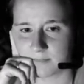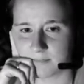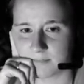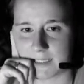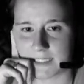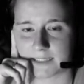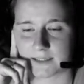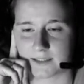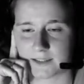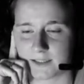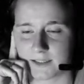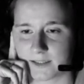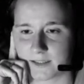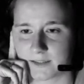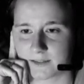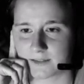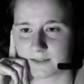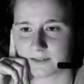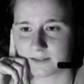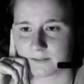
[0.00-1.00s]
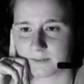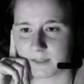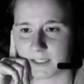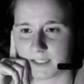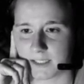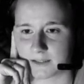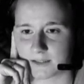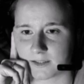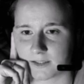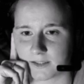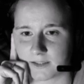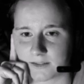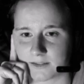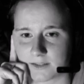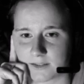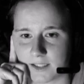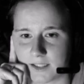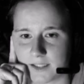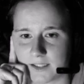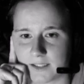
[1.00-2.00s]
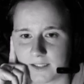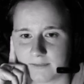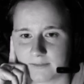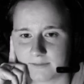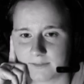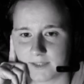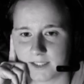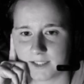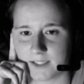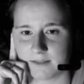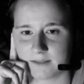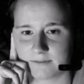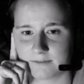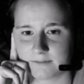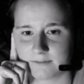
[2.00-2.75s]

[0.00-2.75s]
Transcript: Macht nix, macht nix. Hi. Na?